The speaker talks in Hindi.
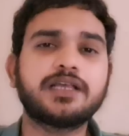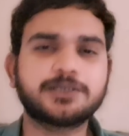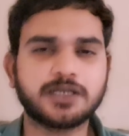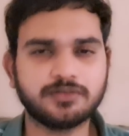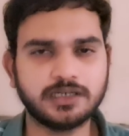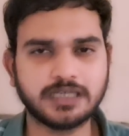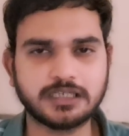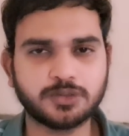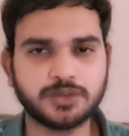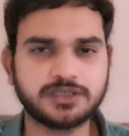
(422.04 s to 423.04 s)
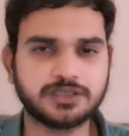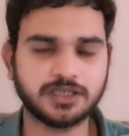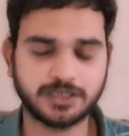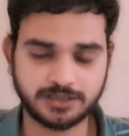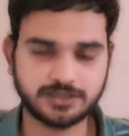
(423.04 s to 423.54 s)
की तरफ ले जाते हुए इस
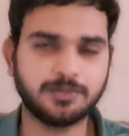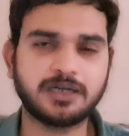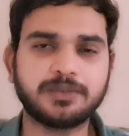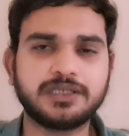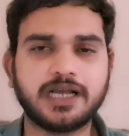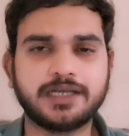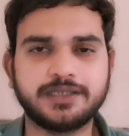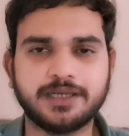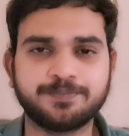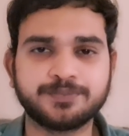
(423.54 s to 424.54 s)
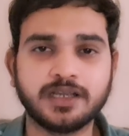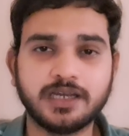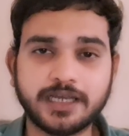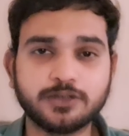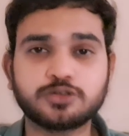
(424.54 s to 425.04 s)
इस डिबेट में दिखाई दिए
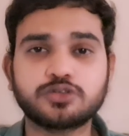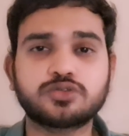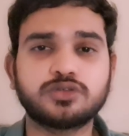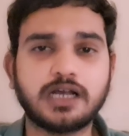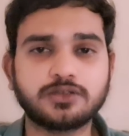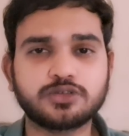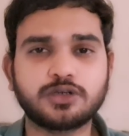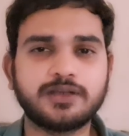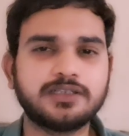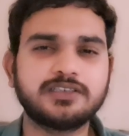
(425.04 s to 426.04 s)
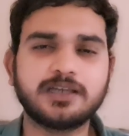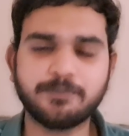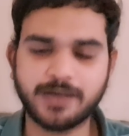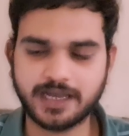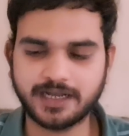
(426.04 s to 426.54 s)
लेकिन दोस्तों सुधांशु त्रिवेदी जी ने
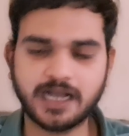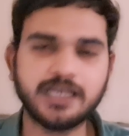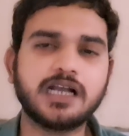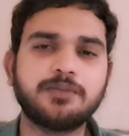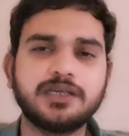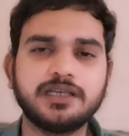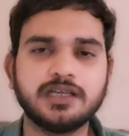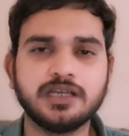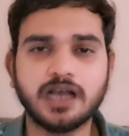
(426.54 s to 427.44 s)
महंगाई का भी